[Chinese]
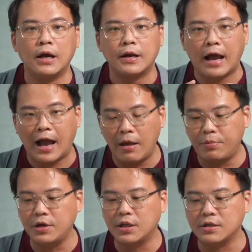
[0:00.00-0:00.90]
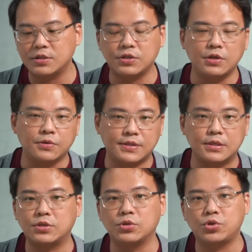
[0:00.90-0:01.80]
那 Hybrid 的只有
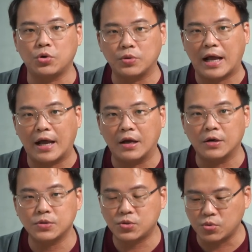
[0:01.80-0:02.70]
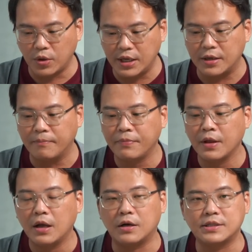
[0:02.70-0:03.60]
四十九台哦，所以
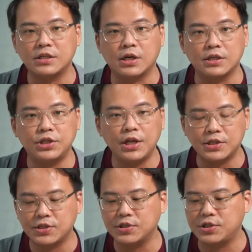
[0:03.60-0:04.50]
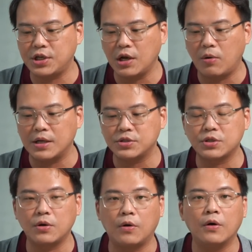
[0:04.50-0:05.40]
啊，在整个新年是切换
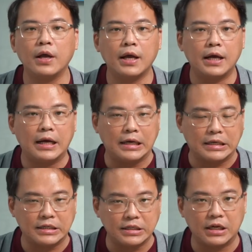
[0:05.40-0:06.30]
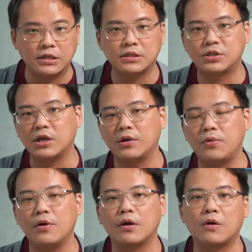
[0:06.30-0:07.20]
之后，呃，可能这个
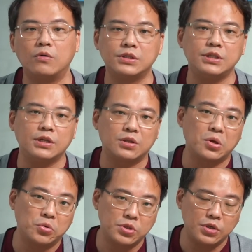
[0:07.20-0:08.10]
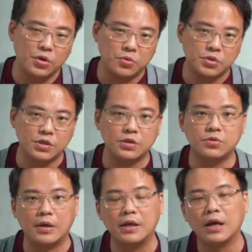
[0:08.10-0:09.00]
月供给的都是油车，
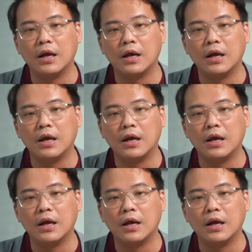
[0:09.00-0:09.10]
所以